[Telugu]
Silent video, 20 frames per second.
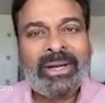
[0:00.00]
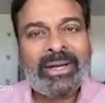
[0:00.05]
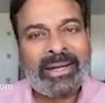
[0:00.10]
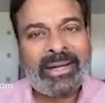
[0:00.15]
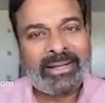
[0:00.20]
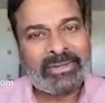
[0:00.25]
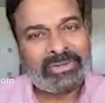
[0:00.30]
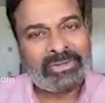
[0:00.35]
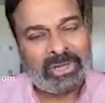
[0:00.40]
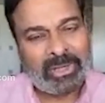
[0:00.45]

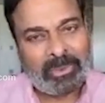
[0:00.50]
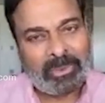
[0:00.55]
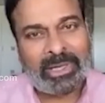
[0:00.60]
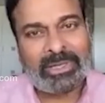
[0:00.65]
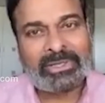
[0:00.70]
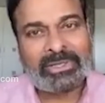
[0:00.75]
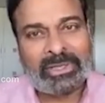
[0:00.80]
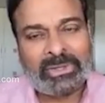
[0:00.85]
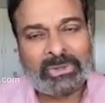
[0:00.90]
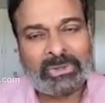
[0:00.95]
నేను
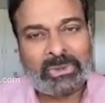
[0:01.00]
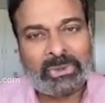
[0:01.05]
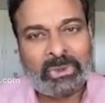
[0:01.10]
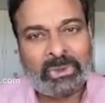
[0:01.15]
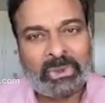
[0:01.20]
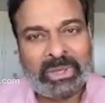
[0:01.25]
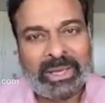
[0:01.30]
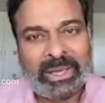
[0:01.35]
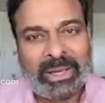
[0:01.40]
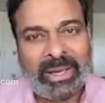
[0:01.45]
సినిమాలు
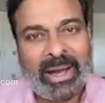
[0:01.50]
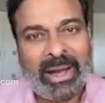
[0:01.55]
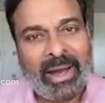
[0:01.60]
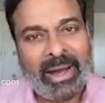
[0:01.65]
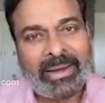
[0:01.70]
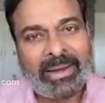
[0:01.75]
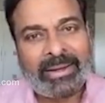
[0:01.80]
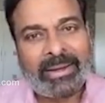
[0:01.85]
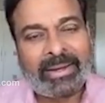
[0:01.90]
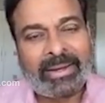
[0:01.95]
చేసుకుంటుంటే
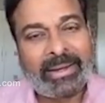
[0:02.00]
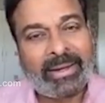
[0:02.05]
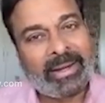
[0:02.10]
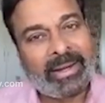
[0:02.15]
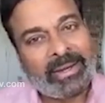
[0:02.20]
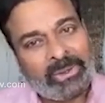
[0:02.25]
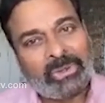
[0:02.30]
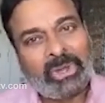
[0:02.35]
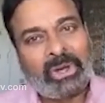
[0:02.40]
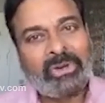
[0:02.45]
ఆయన
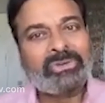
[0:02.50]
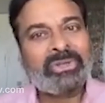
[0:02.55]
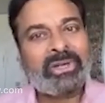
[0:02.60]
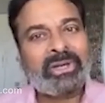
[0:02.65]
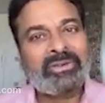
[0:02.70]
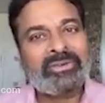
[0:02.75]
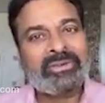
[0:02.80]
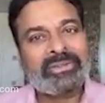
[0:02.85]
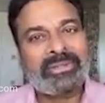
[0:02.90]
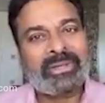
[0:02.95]
రైతు
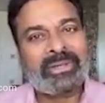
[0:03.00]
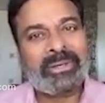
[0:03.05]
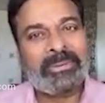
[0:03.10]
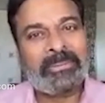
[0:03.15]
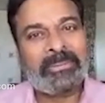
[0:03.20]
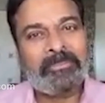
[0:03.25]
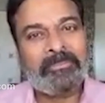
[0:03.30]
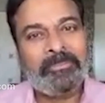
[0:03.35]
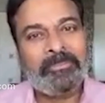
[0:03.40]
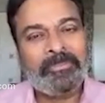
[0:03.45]
అవతారం ఎత్తాడు
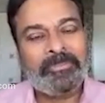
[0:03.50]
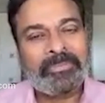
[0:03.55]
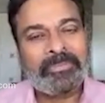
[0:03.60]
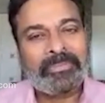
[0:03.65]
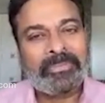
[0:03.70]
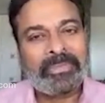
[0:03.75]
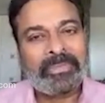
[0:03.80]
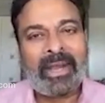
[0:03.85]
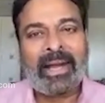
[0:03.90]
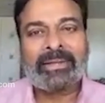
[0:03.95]

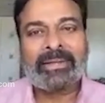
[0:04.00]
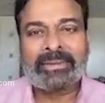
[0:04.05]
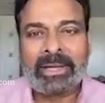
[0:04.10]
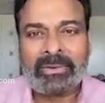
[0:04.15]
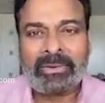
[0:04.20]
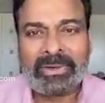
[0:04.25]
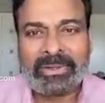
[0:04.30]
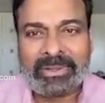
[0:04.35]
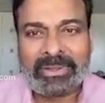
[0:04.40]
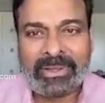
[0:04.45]
ఆ
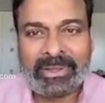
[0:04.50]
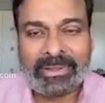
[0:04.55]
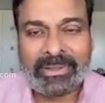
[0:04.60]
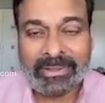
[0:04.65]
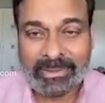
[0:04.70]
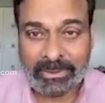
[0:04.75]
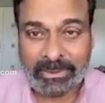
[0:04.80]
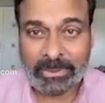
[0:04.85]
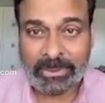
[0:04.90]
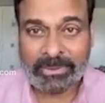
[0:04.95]
తర్వాత
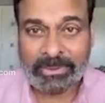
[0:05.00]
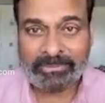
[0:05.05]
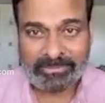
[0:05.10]
ఇదిగో